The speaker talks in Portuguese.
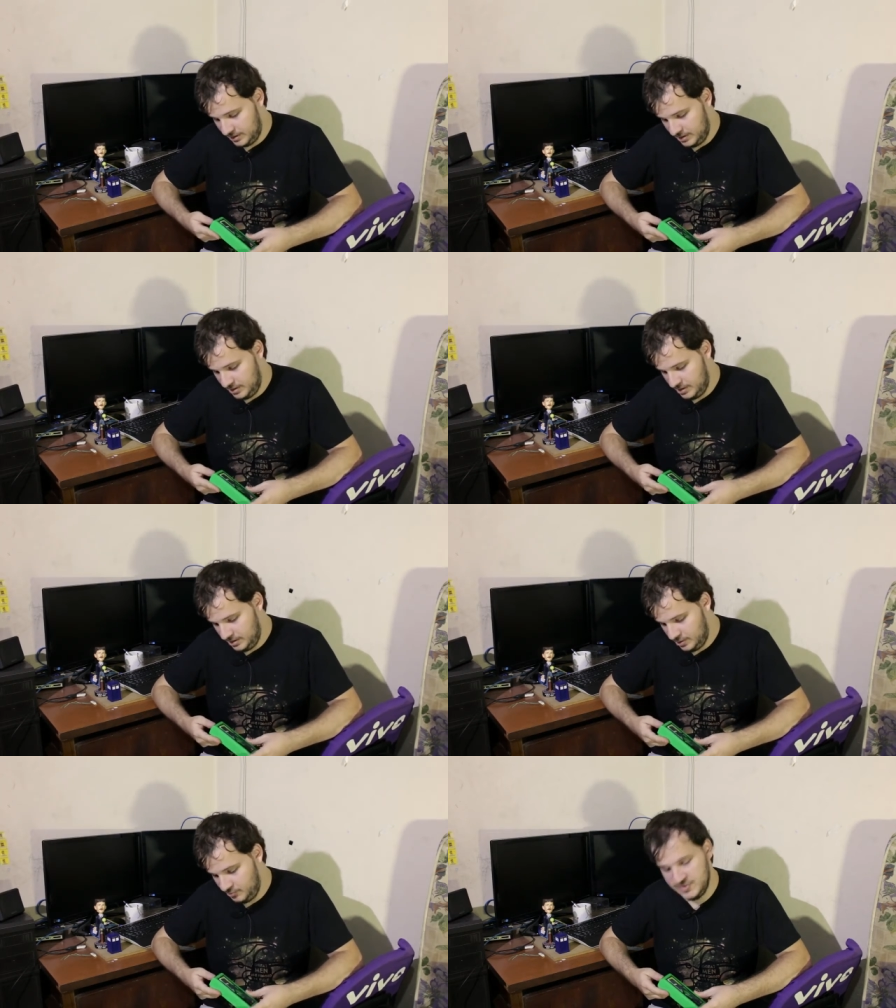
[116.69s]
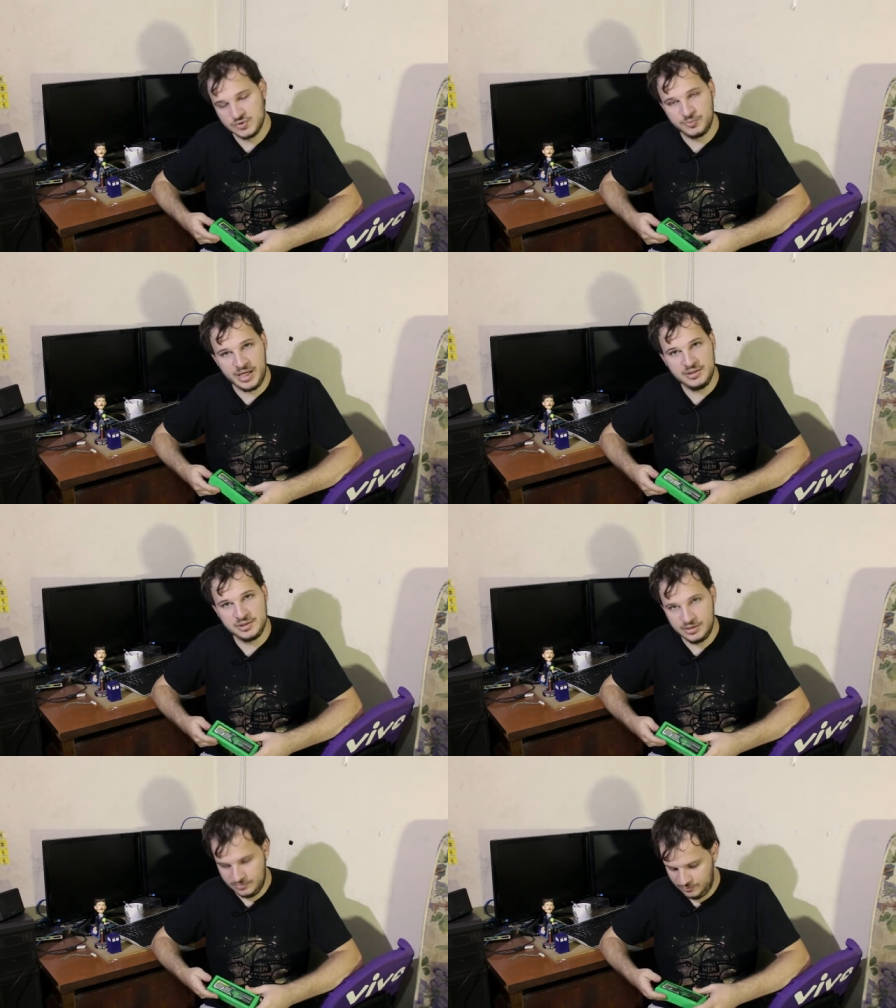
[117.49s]
E eu me
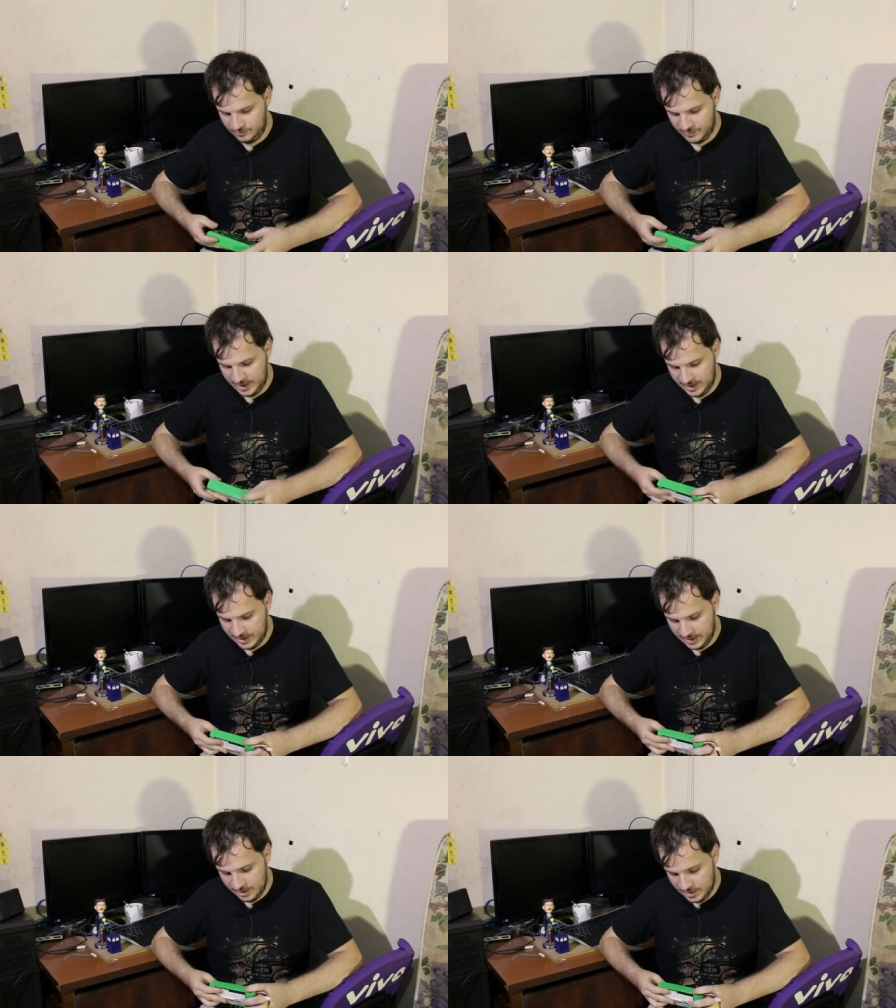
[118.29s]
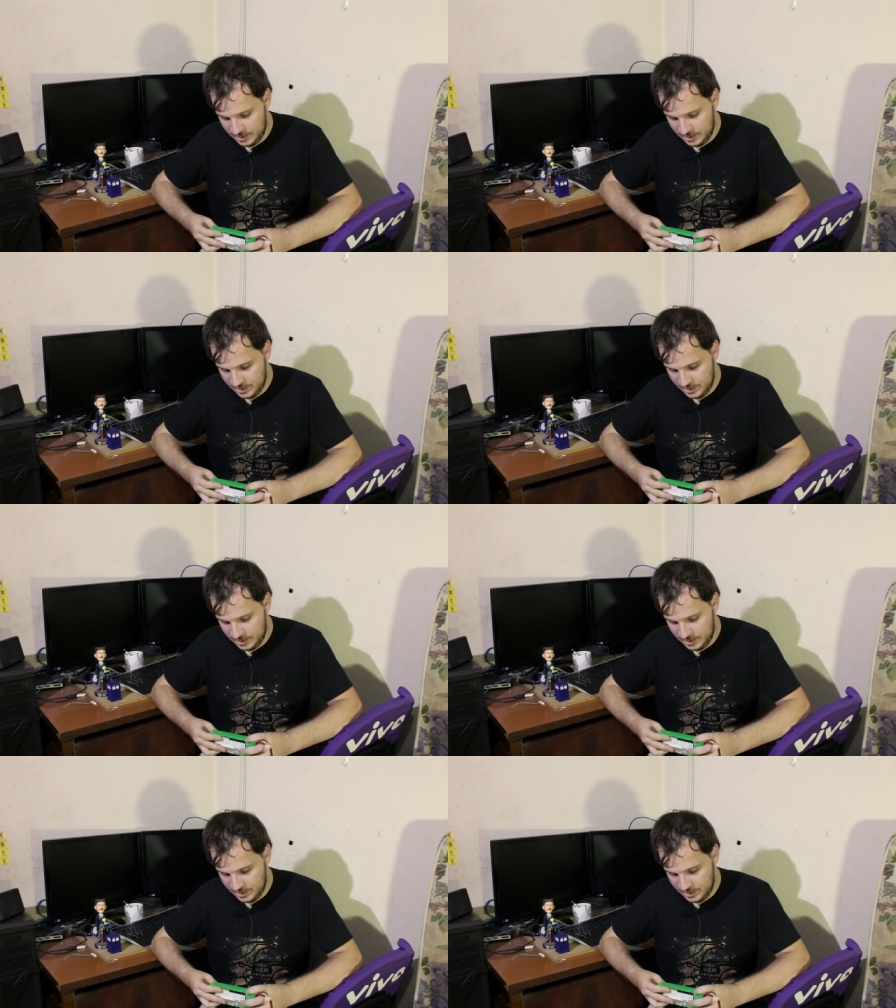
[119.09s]
surpreendi. É...